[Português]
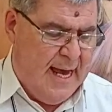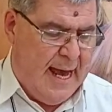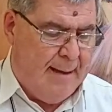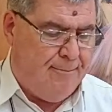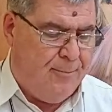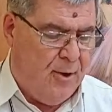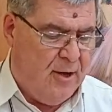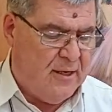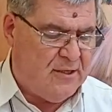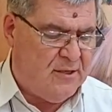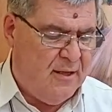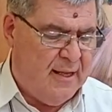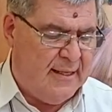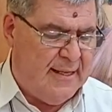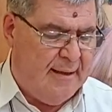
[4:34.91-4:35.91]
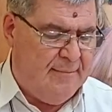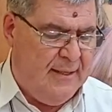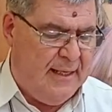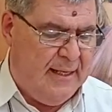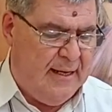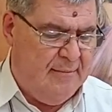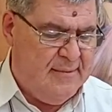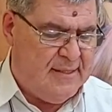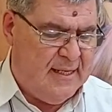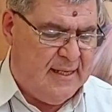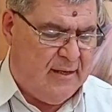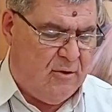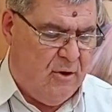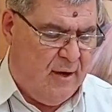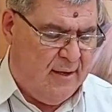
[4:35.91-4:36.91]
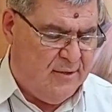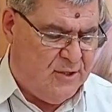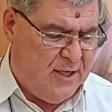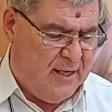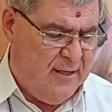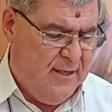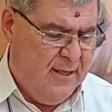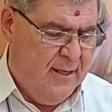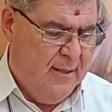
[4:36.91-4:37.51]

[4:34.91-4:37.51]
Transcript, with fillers: Apóstola da minha misericórdia,